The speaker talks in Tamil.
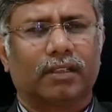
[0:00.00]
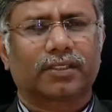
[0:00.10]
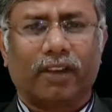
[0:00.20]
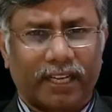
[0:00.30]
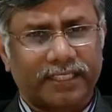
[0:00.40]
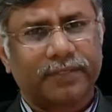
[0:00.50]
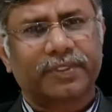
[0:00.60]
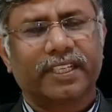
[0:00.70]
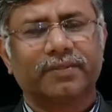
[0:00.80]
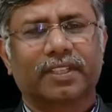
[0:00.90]

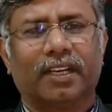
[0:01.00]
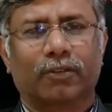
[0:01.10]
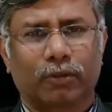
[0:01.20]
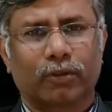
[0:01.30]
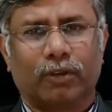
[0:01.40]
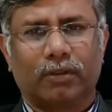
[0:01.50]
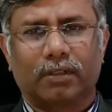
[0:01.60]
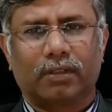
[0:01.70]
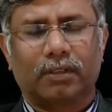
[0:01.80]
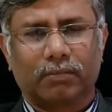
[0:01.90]
ஸ்காலர்ஷிப் ஸ்கீம்ஸ்லாம் கொடுக்குறோம்
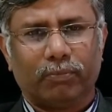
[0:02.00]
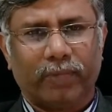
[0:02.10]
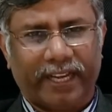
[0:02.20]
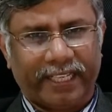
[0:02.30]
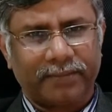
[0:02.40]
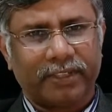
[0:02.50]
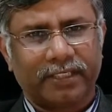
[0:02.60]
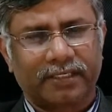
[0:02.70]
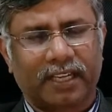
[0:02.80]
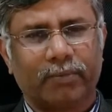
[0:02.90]

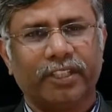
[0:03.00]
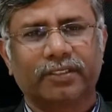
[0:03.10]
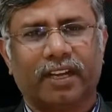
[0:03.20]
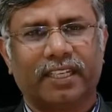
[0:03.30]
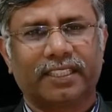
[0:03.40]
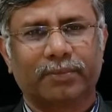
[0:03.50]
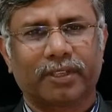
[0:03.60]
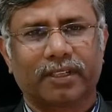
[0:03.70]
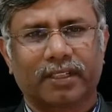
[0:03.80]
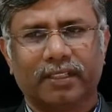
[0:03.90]
மேனேஜ்மெண்ட் சார்பிலையும் ஸ்காலர்ஷிப்
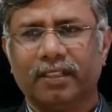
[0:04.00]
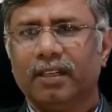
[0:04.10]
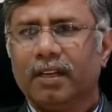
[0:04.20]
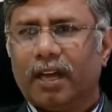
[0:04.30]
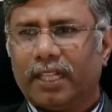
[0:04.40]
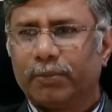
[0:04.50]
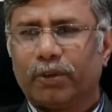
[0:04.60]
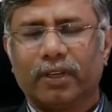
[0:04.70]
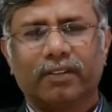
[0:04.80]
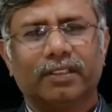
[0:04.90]
இருக்கிறது
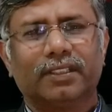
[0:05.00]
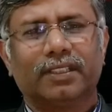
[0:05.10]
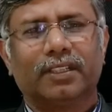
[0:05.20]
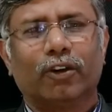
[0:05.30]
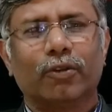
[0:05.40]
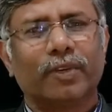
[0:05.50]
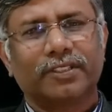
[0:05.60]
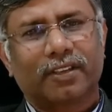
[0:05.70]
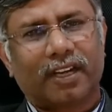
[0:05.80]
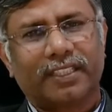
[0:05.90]
அதுபோக வந்து
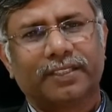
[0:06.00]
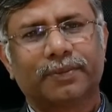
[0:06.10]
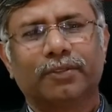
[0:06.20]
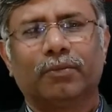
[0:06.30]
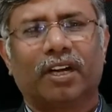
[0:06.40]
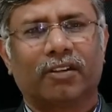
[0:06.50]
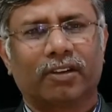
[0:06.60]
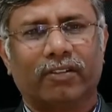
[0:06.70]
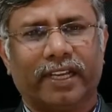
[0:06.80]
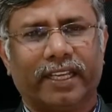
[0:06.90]
கவர்மெண்ட் ஸ்காலர்ஷிப்ஸும்
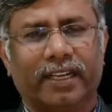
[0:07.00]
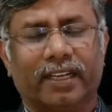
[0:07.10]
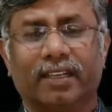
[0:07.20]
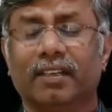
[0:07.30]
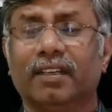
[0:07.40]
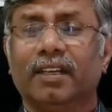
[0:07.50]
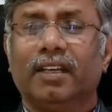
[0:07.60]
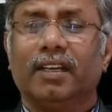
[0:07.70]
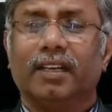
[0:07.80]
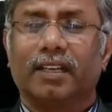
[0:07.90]
மாணவர்கள் வாங்கிக்கிறாங்க
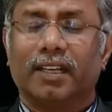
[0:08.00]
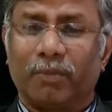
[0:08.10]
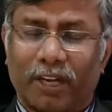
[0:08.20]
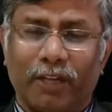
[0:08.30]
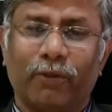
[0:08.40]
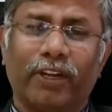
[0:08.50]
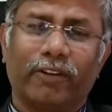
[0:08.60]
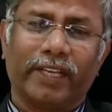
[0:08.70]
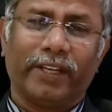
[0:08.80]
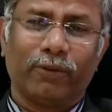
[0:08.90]
நம்ம
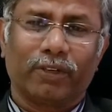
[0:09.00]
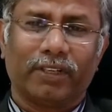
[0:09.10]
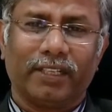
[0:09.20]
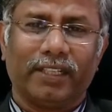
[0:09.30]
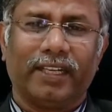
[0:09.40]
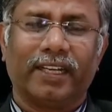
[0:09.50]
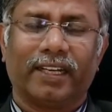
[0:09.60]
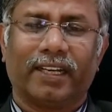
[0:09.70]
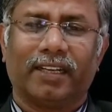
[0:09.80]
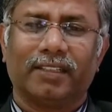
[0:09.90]
கல்லூரியோட இன்னொரு இது
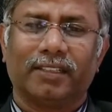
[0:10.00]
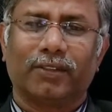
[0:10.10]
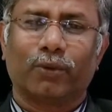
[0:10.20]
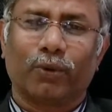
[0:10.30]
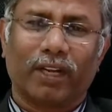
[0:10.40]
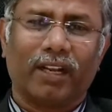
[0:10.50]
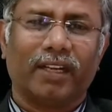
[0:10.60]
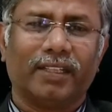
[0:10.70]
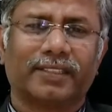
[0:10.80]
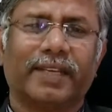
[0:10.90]
என்னென்னா இது ரூரல்
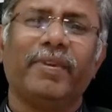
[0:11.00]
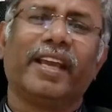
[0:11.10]
அண்டு செமி